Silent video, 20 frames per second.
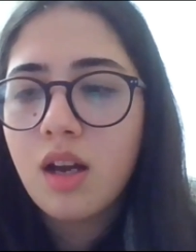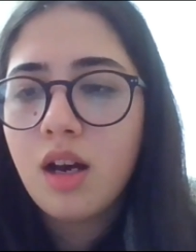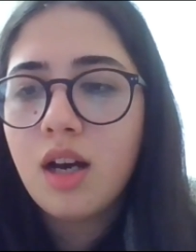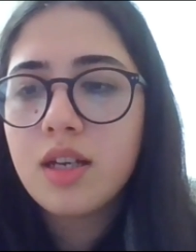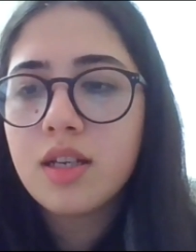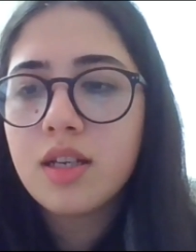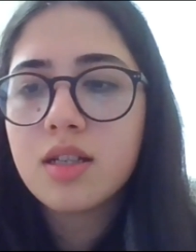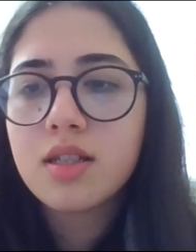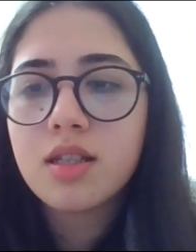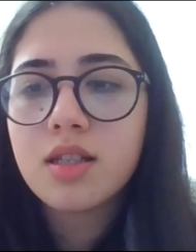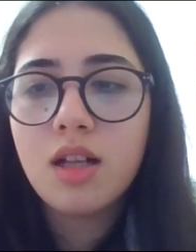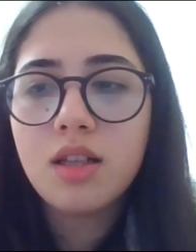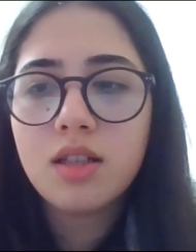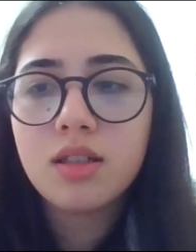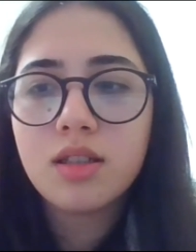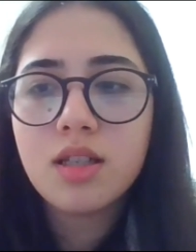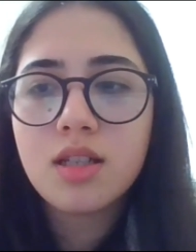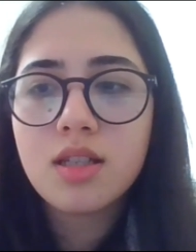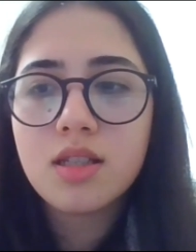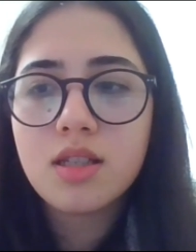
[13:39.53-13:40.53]
Hayır,
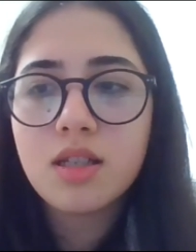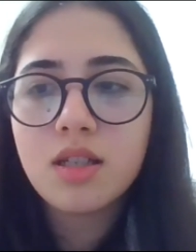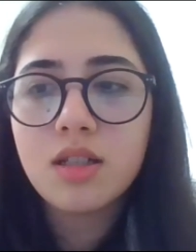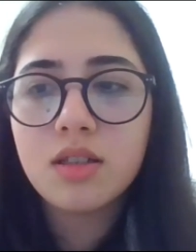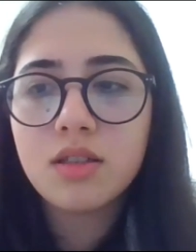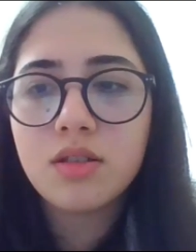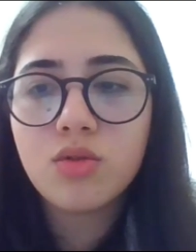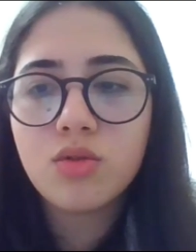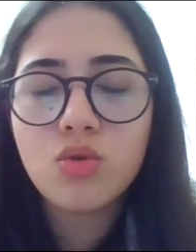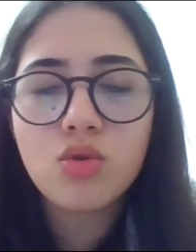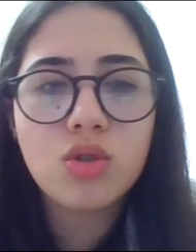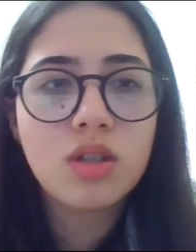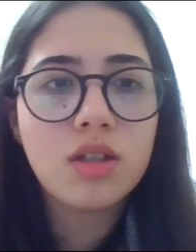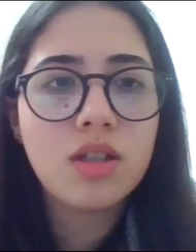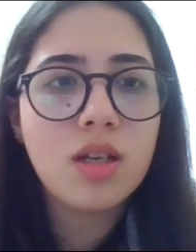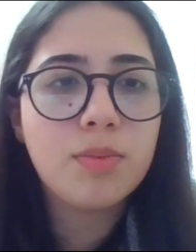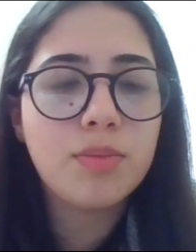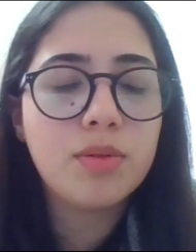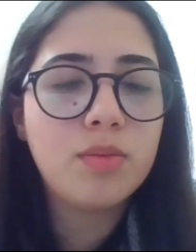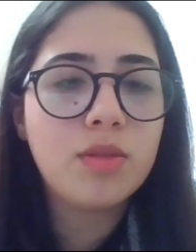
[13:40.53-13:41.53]
sağlık testlerinin
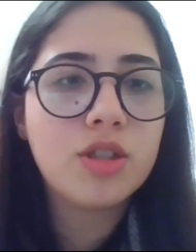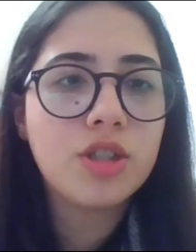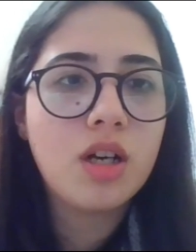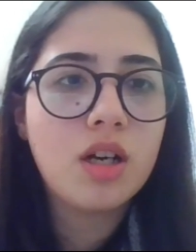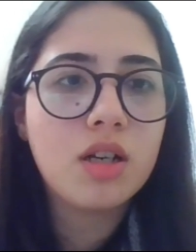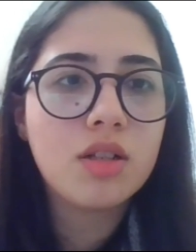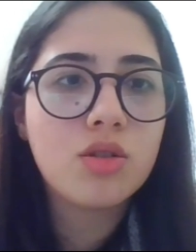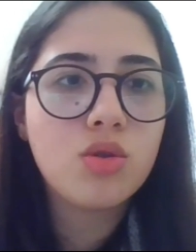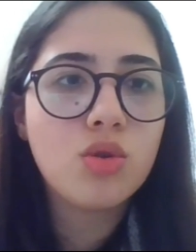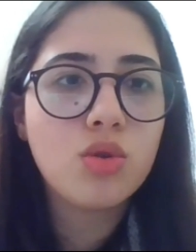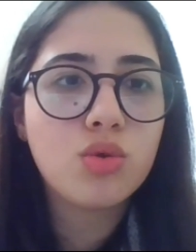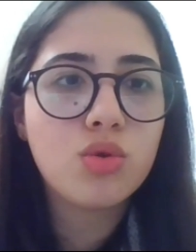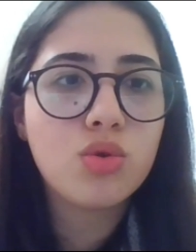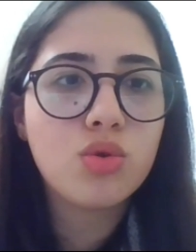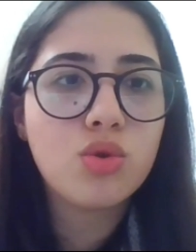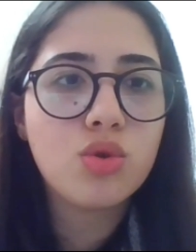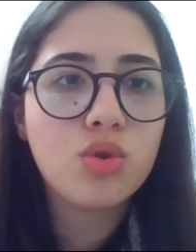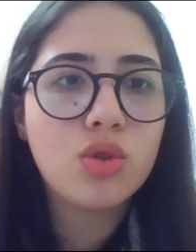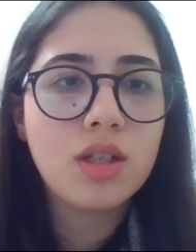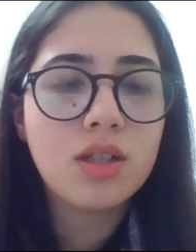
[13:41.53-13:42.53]
Rusya'da yapılma şartı yoktur.
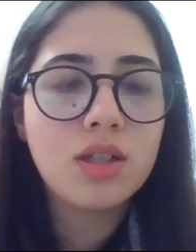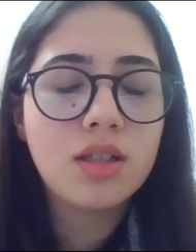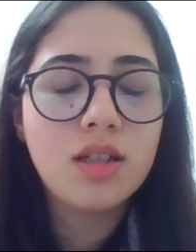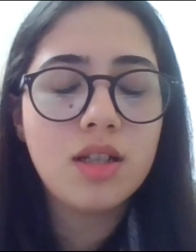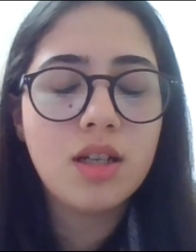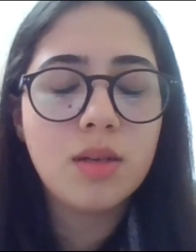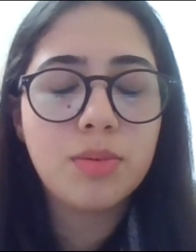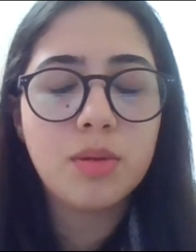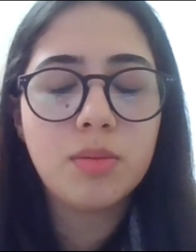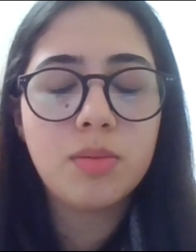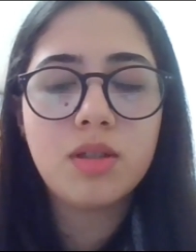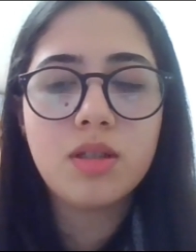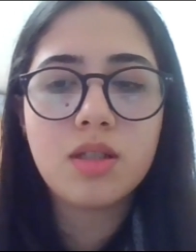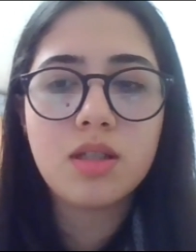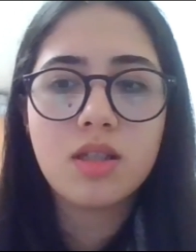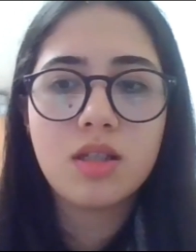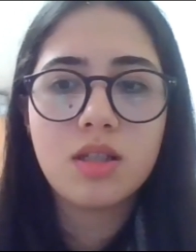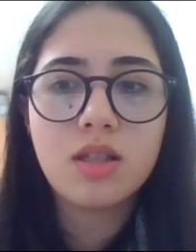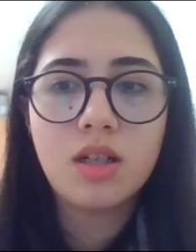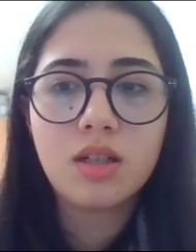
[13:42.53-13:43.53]
Türkiye'de de
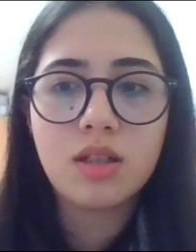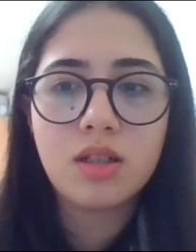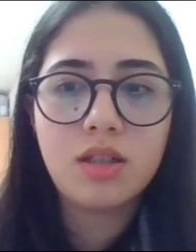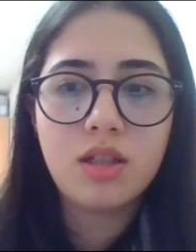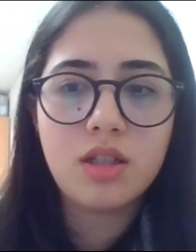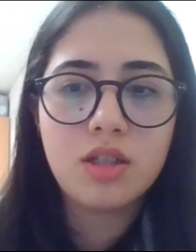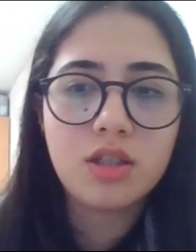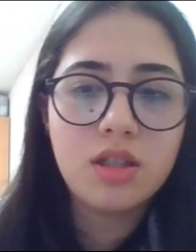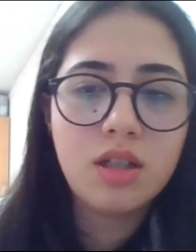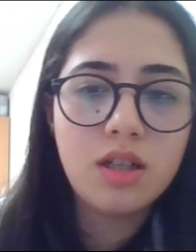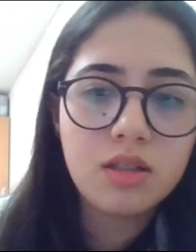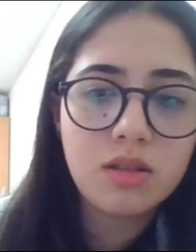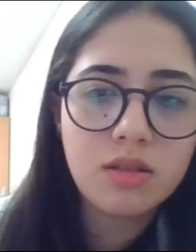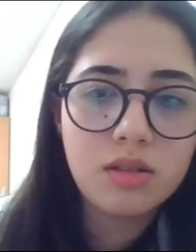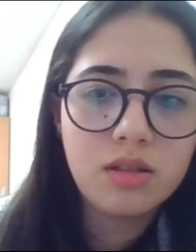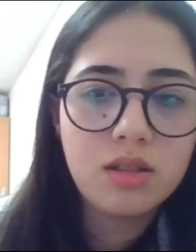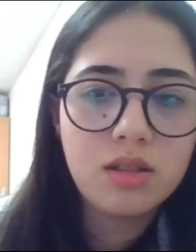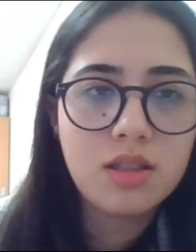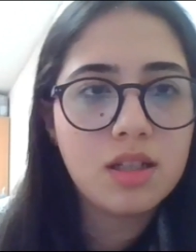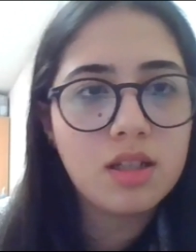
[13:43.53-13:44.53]
yapabilirsiniz arkadaşlar.
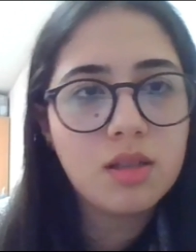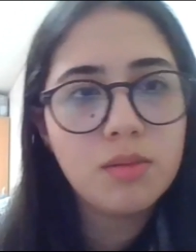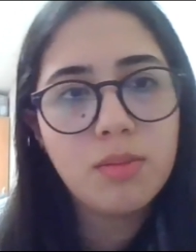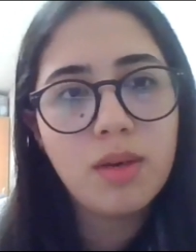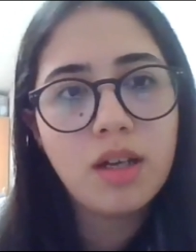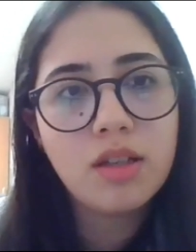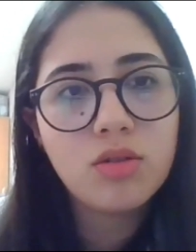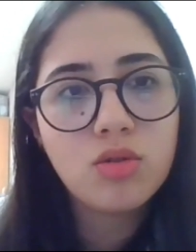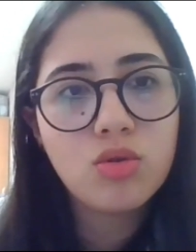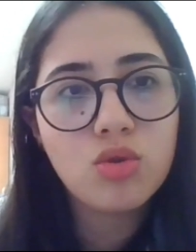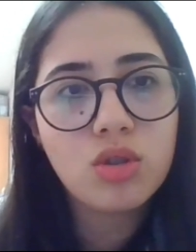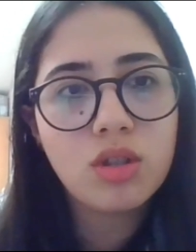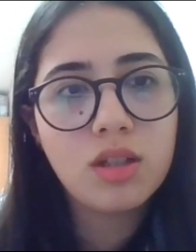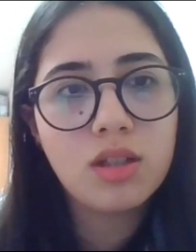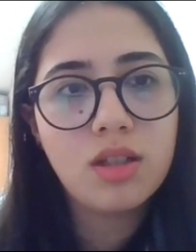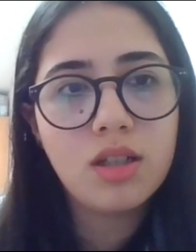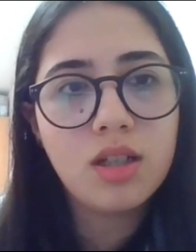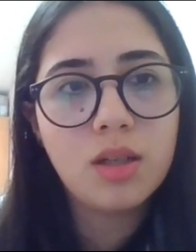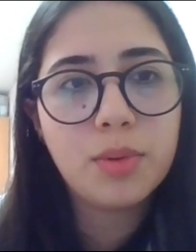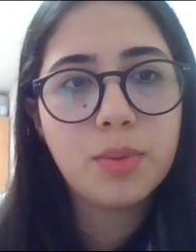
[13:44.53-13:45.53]
Nitekim ben
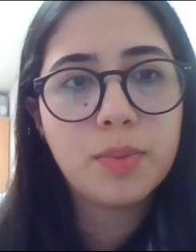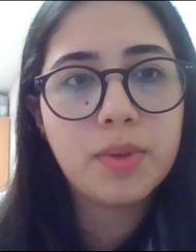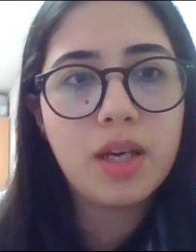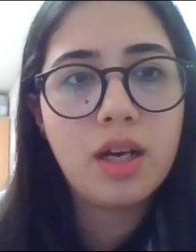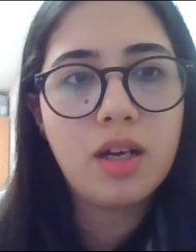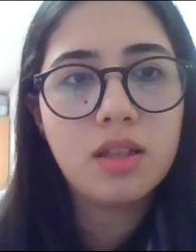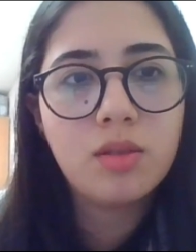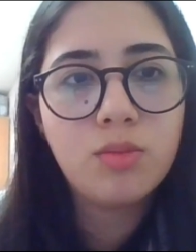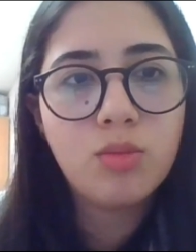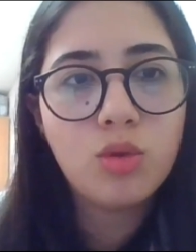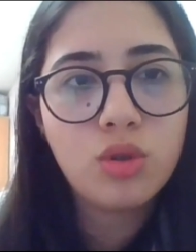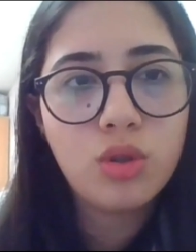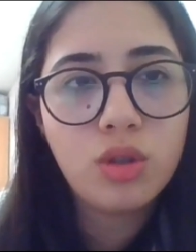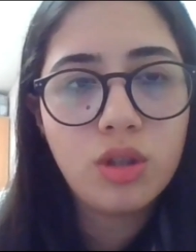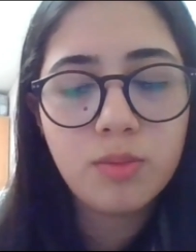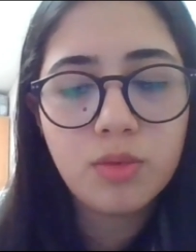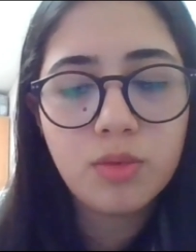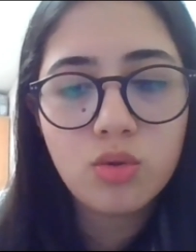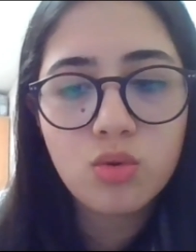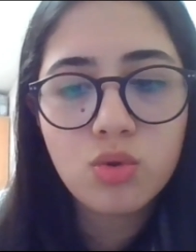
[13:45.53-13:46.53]
Türkiye'de yapıp geldim. O
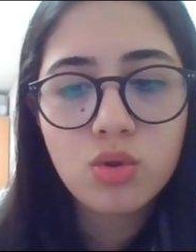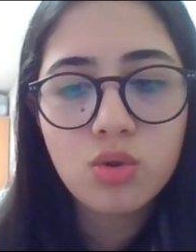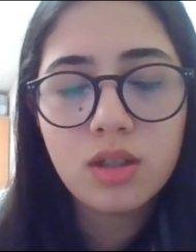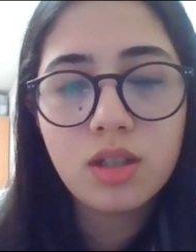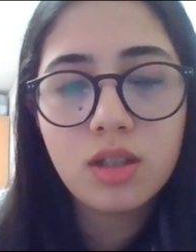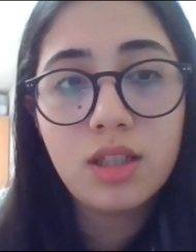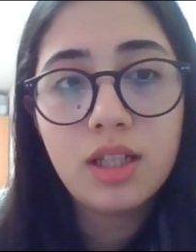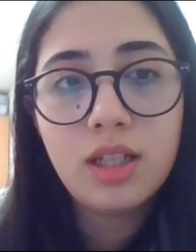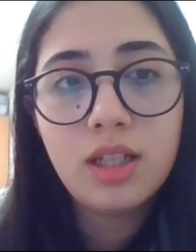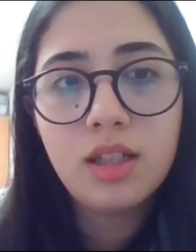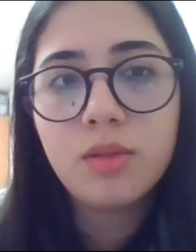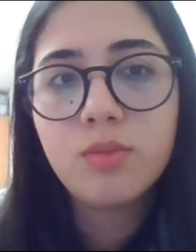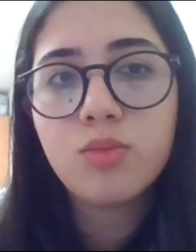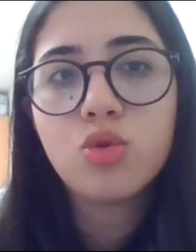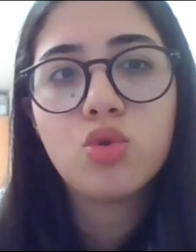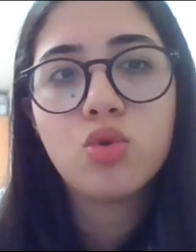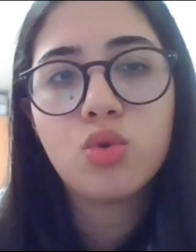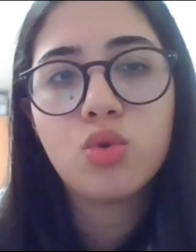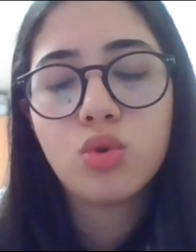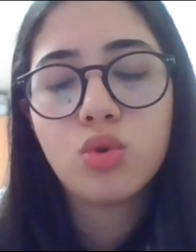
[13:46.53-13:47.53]
dönemde Rusya'da değildim.